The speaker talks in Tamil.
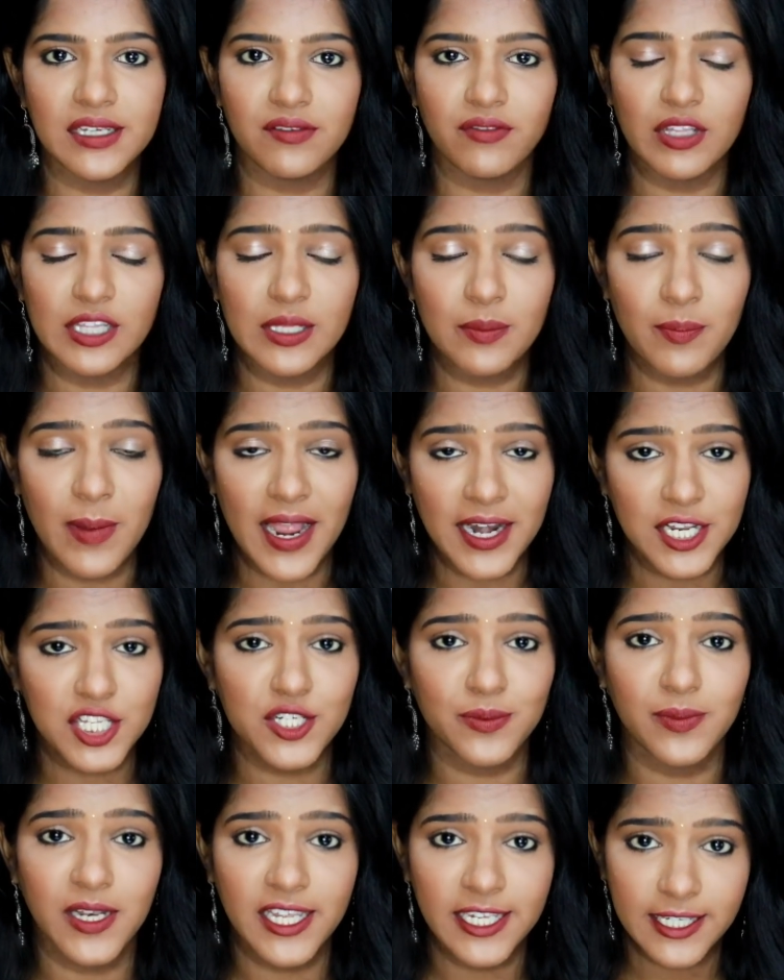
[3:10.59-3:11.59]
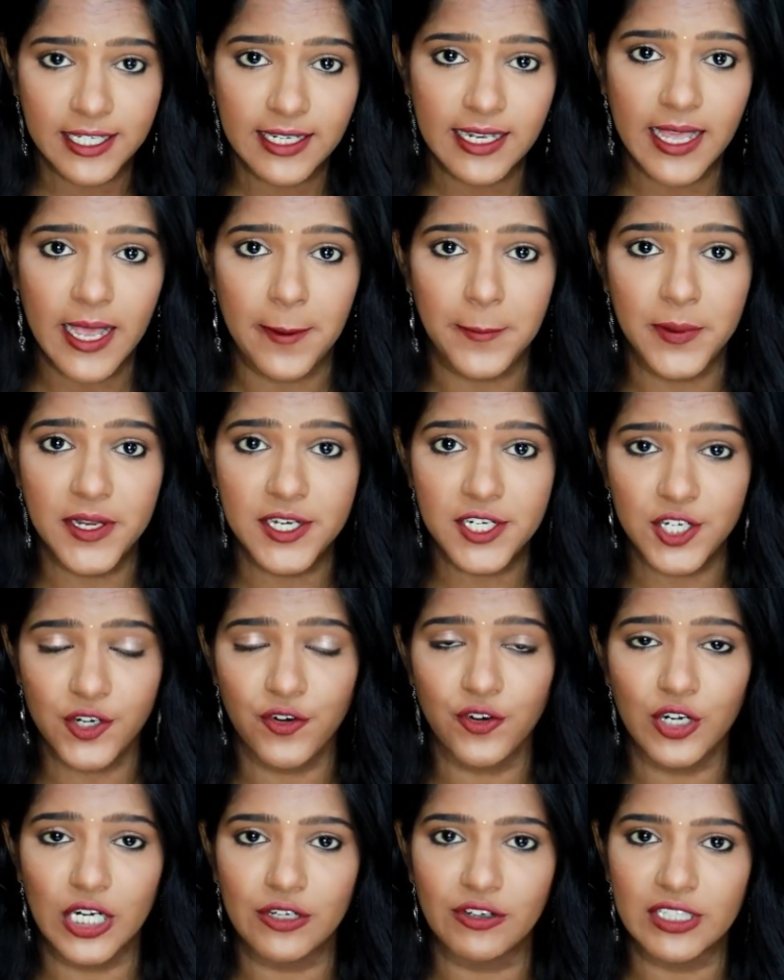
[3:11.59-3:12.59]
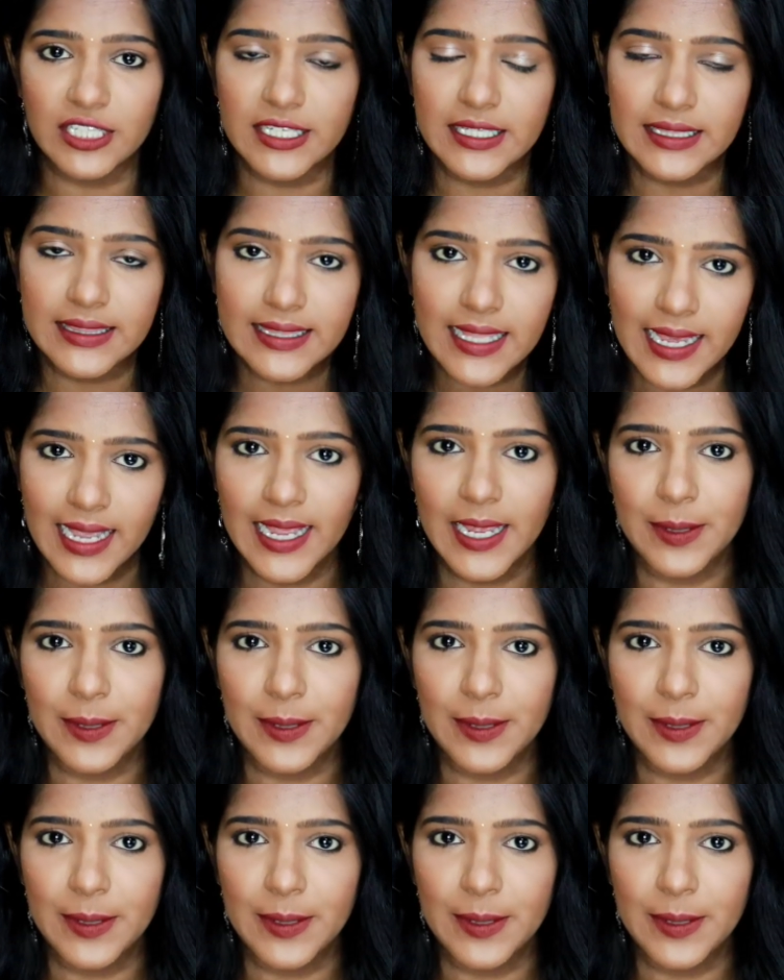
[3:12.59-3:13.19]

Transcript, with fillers: எனக்கு வந்து மேனேஜபிளாக இல்லை அப்படின்றவங்களுக்கு வந்து இந்த